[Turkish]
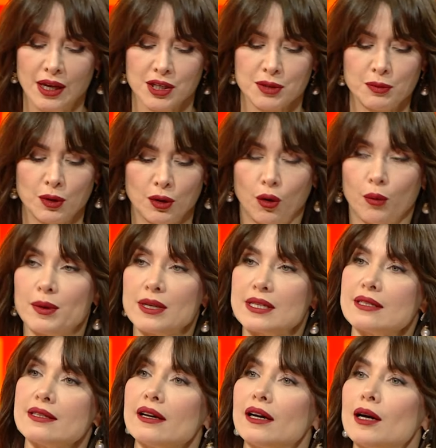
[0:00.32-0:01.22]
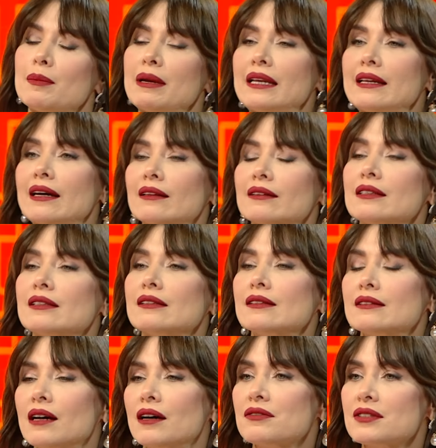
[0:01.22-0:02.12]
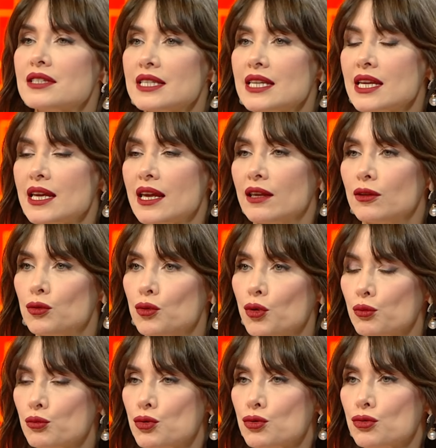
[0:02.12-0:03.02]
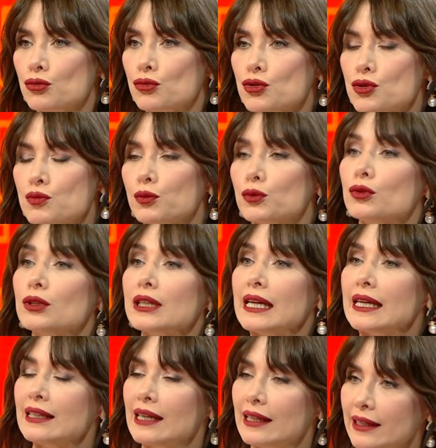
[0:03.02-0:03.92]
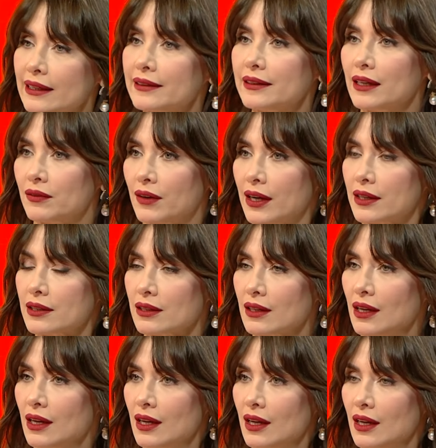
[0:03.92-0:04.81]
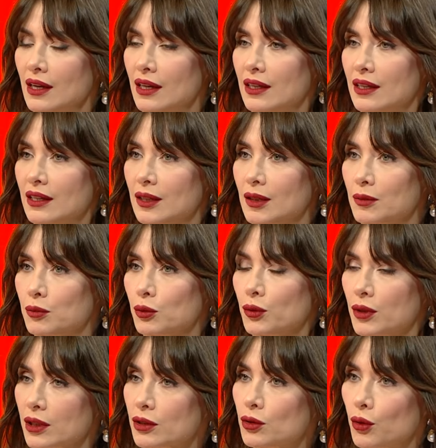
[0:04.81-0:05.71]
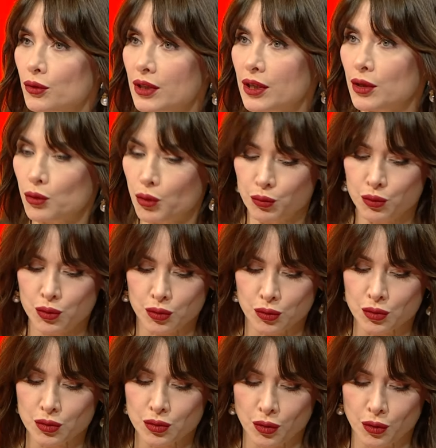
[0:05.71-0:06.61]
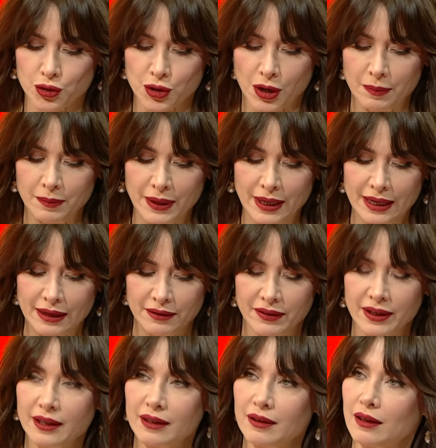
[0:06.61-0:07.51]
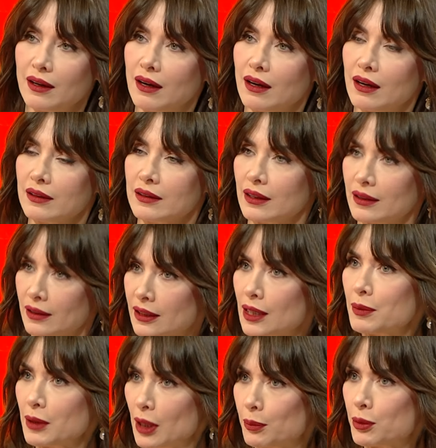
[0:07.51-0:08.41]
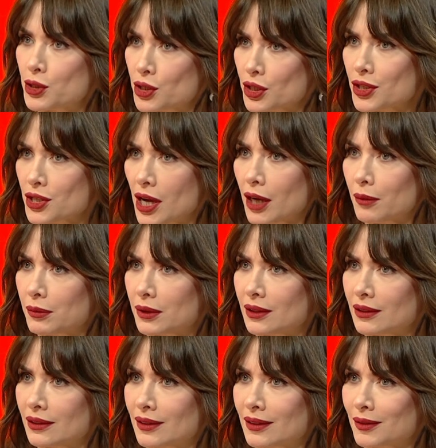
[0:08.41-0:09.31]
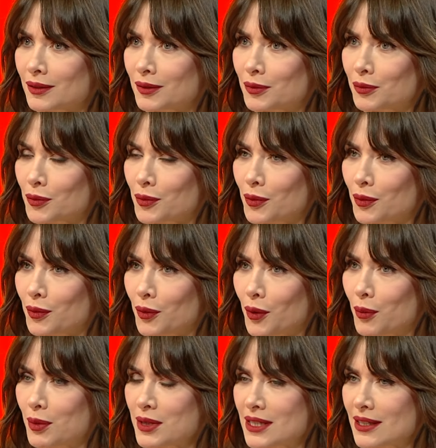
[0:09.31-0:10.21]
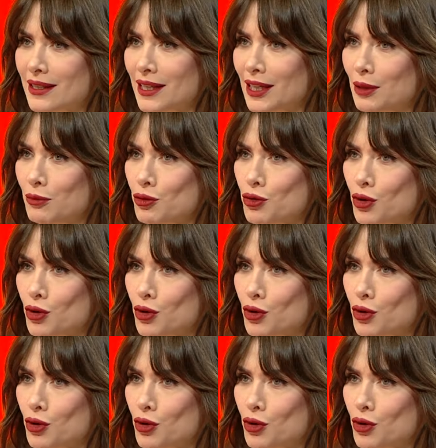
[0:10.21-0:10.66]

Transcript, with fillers: Şimdi obezite ameliyatlarını tavsiye ediyor musunuz? Bunun iğneleri de var. Ee, bunları da öneriyor musunuz hocam? Ve yakında bir hapı çıkacak mı? Obeziteyle isterseniz,